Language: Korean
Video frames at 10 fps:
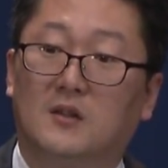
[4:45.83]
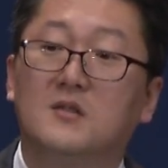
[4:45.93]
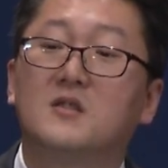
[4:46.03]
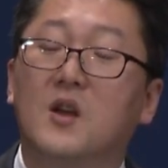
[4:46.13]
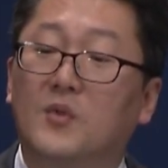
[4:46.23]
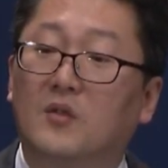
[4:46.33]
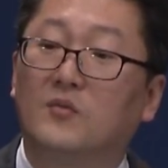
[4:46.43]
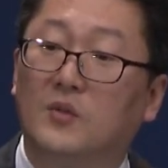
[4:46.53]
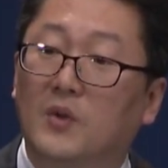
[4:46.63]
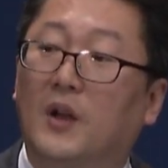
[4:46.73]
늘 새벽
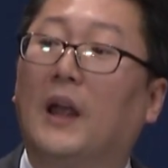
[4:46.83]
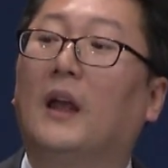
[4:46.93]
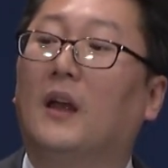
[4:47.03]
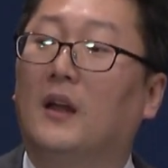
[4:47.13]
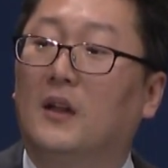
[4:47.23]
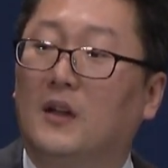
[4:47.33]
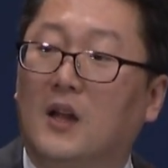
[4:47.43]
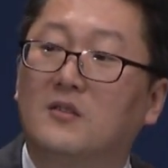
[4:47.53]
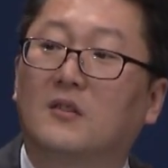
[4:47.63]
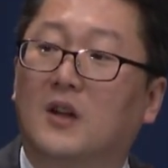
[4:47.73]
위명에
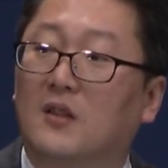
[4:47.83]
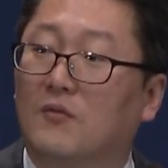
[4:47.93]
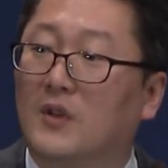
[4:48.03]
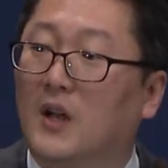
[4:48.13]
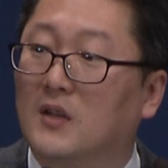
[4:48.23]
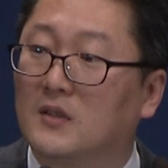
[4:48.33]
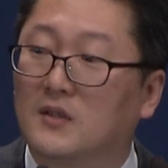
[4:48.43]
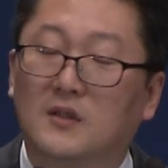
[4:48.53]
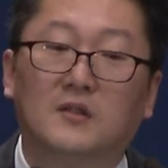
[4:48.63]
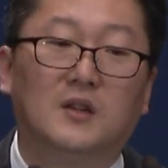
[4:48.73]
한적한 곳에
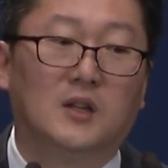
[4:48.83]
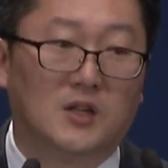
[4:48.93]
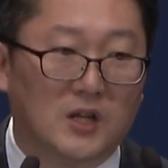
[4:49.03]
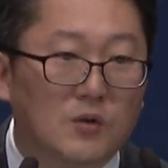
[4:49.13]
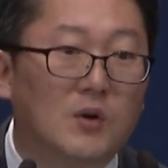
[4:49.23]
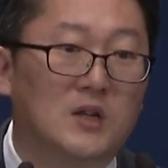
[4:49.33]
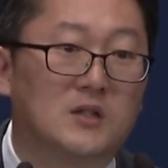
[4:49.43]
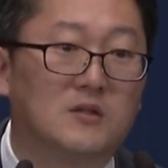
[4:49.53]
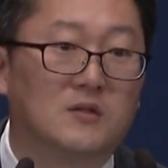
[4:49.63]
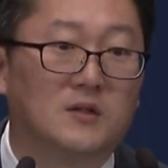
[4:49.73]
가셔서
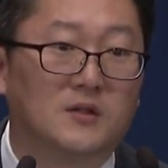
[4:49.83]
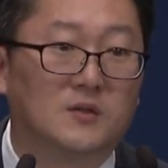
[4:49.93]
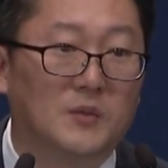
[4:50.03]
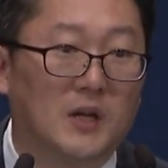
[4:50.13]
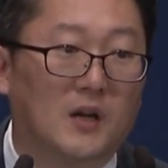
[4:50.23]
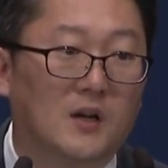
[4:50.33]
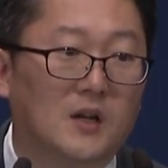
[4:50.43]
기도하신 거였습니다.